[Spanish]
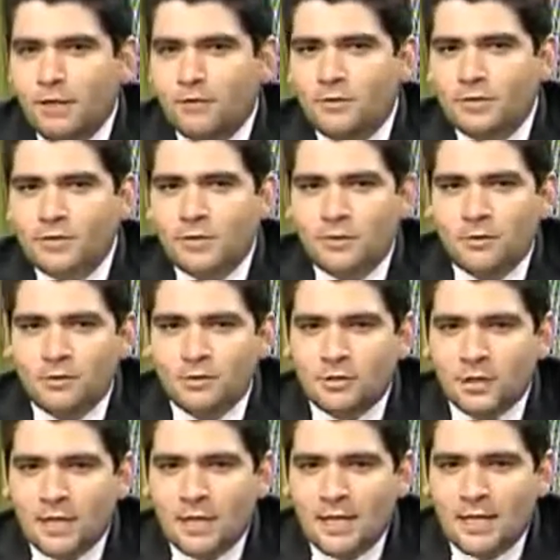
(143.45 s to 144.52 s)

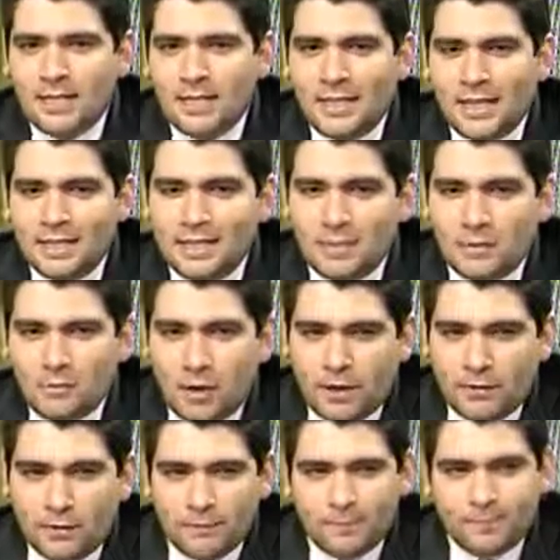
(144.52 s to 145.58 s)

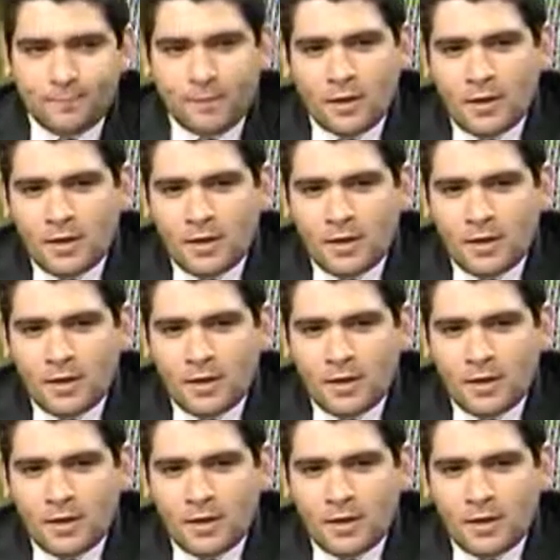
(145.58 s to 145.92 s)
1919.